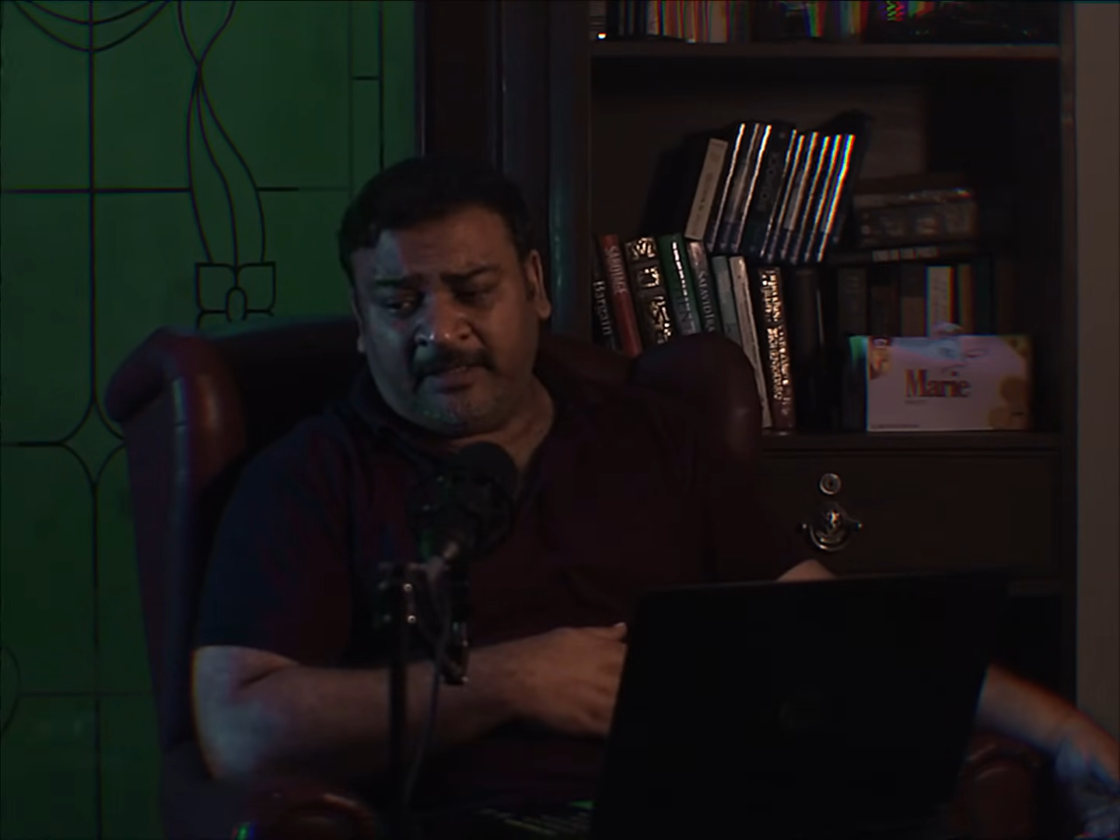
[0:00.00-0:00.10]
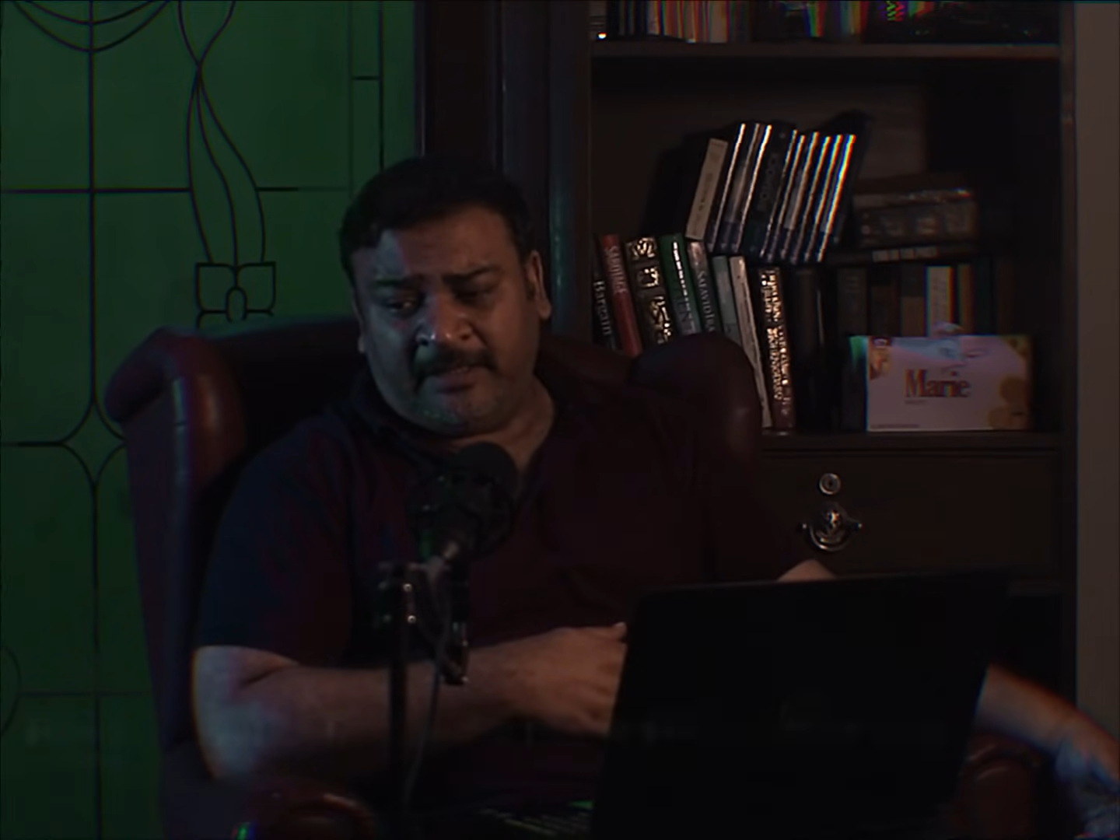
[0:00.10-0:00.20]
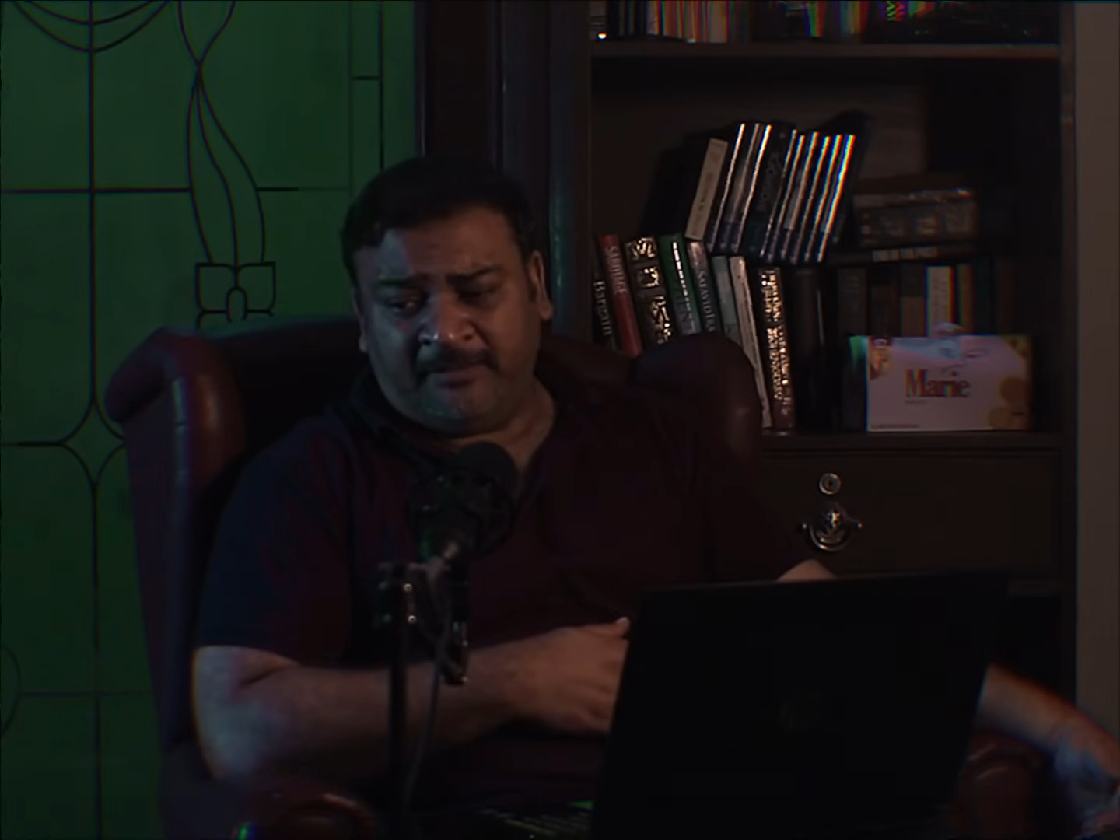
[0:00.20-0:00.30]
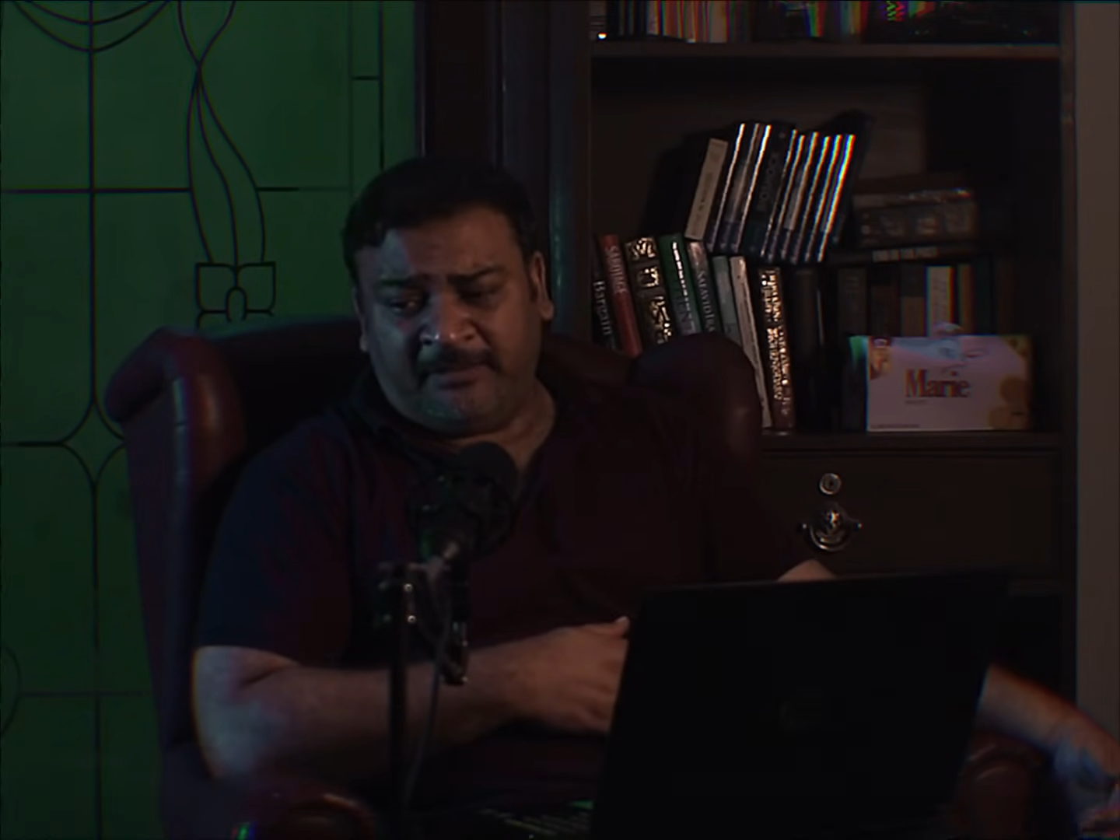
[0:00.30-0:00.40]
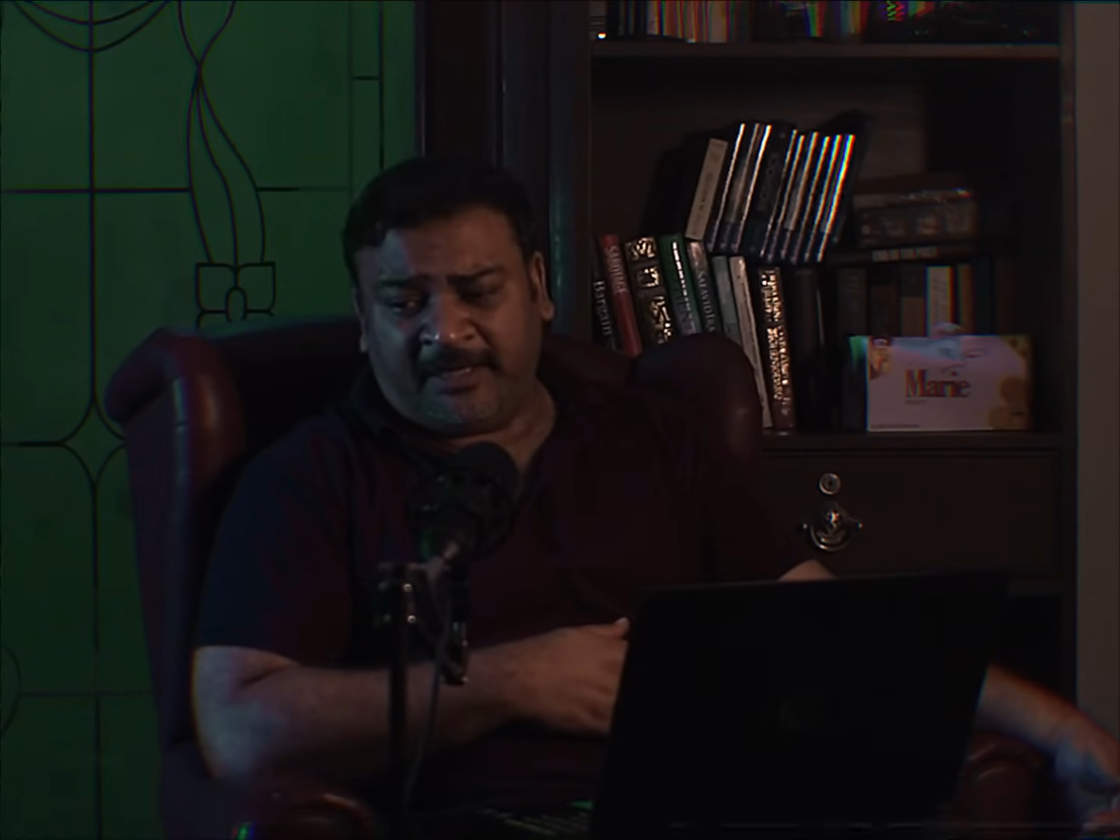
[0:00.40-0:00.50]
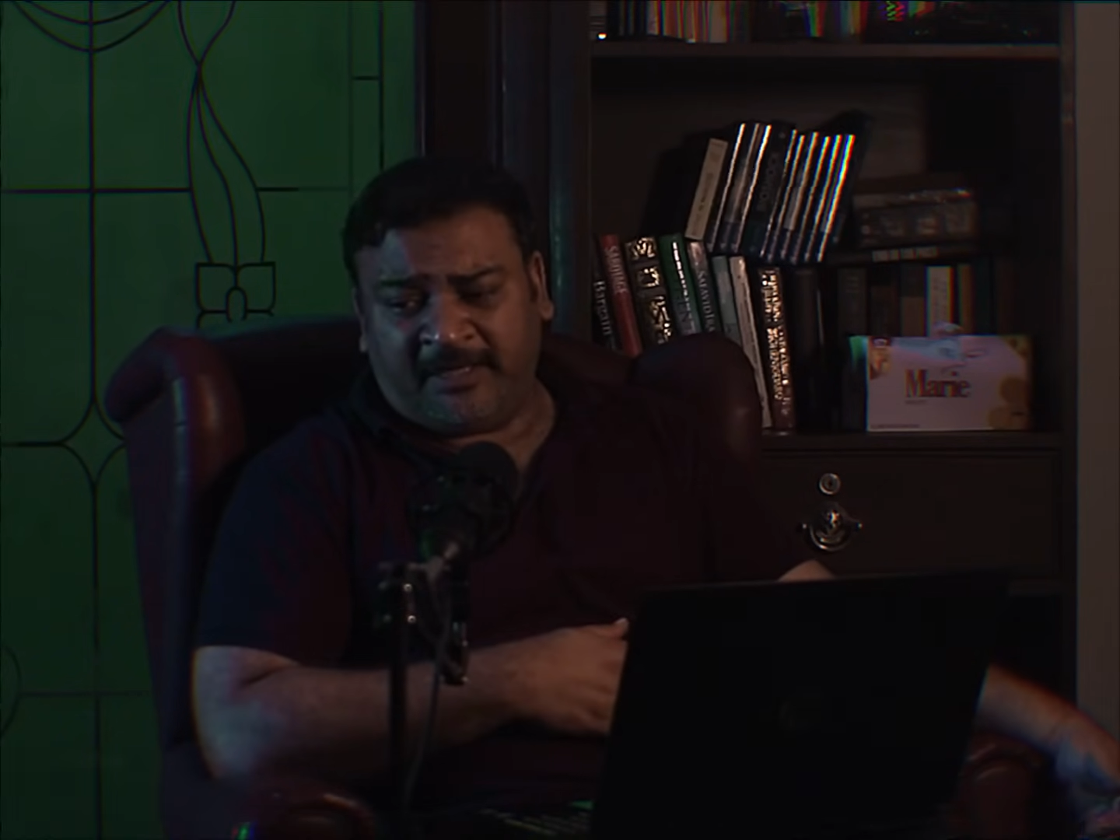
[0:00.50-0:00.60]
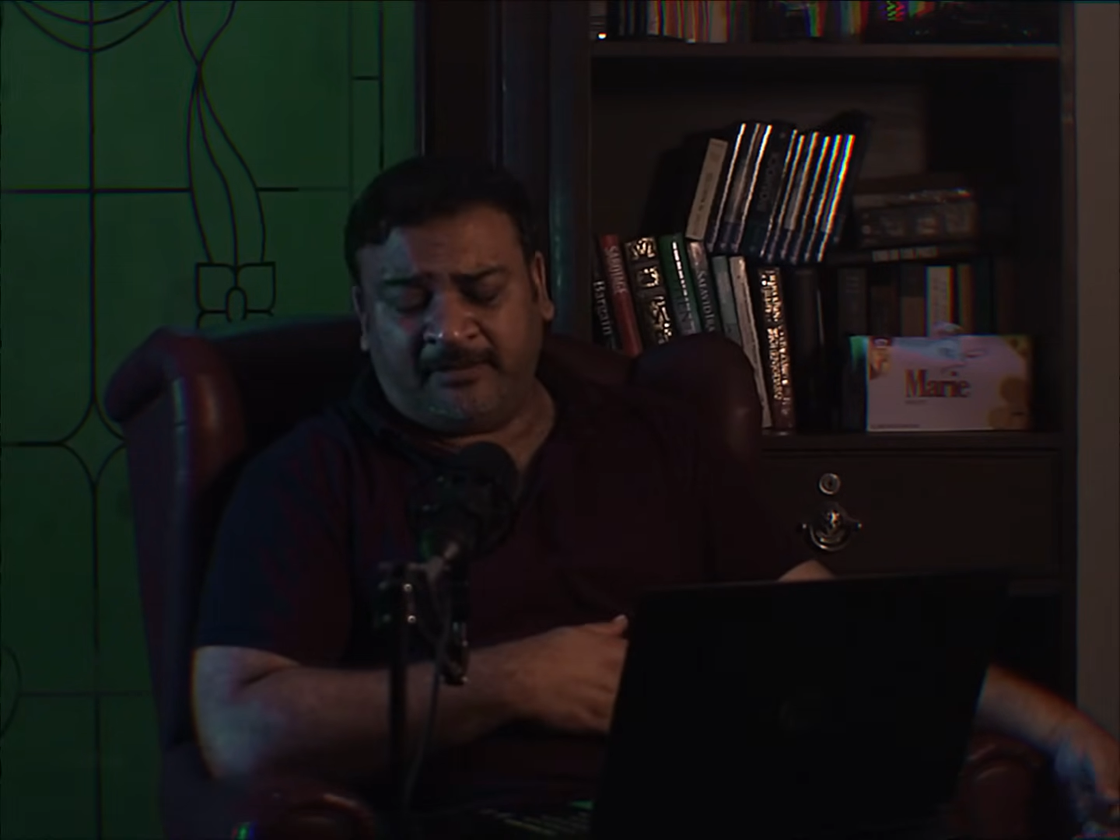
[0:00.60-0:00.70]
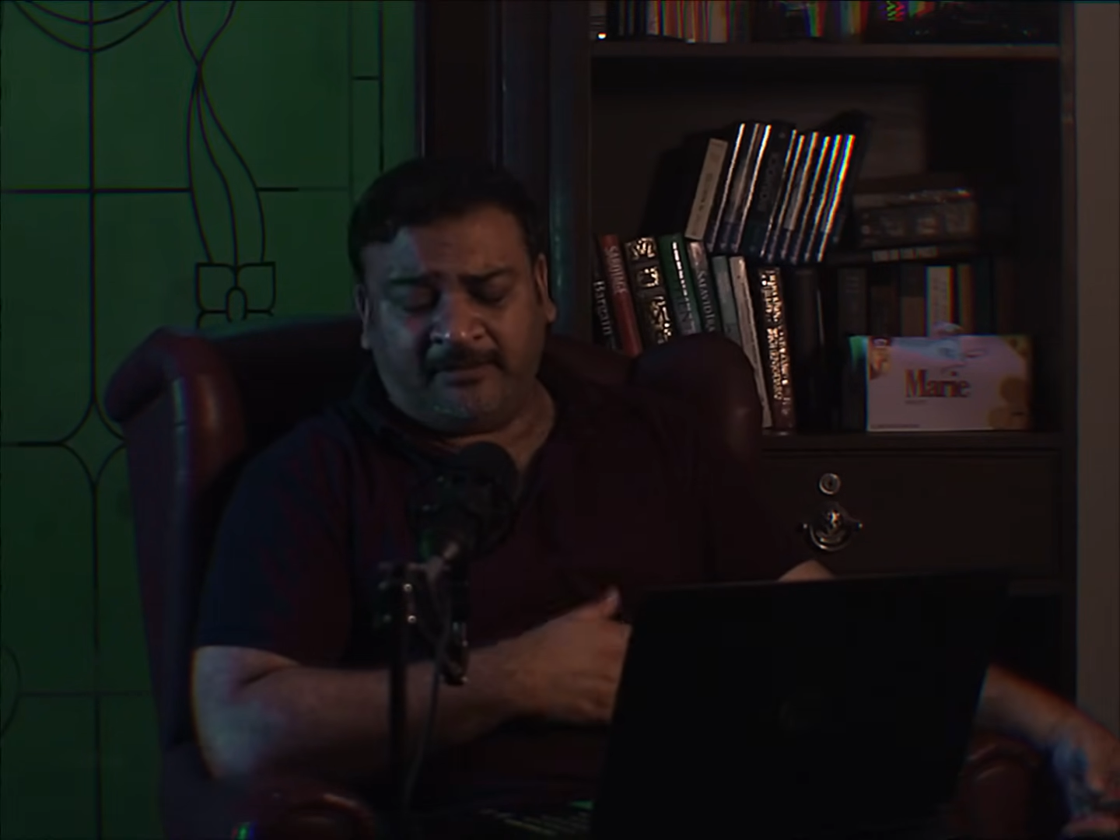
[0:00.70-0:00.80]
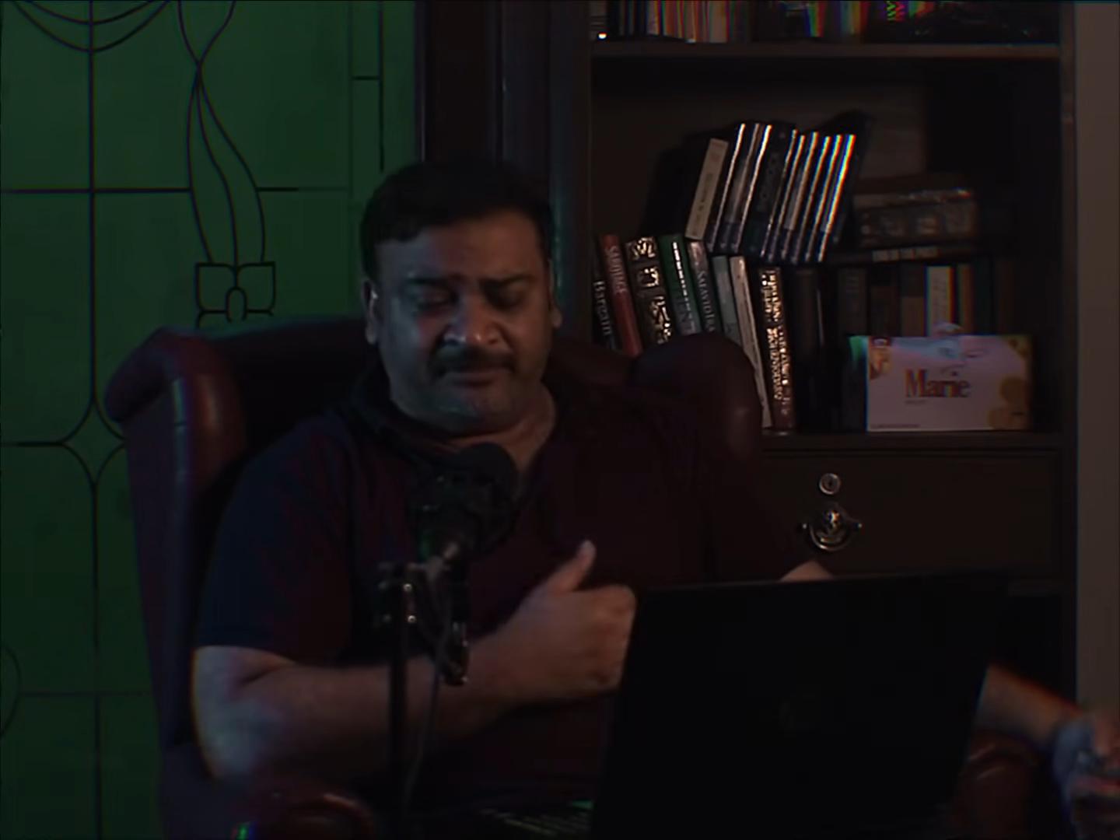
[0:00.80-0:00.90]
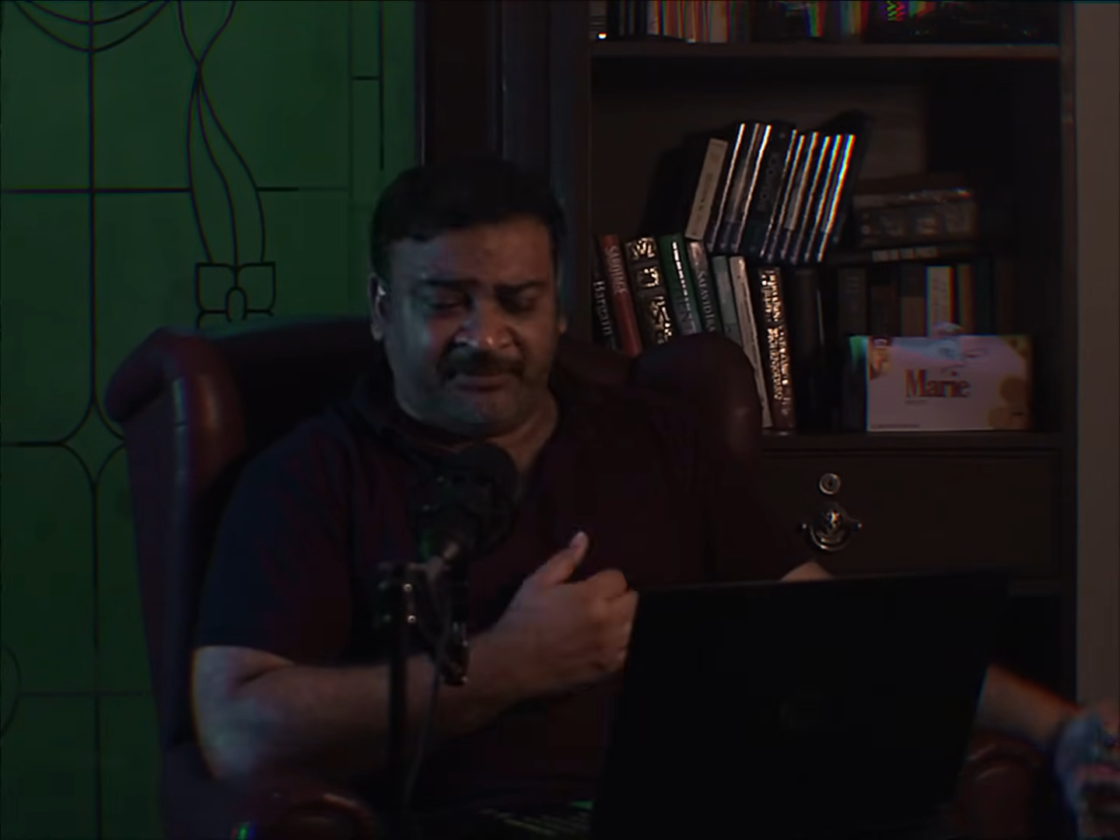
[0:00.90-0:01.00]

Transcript: लेकिन बहरहाल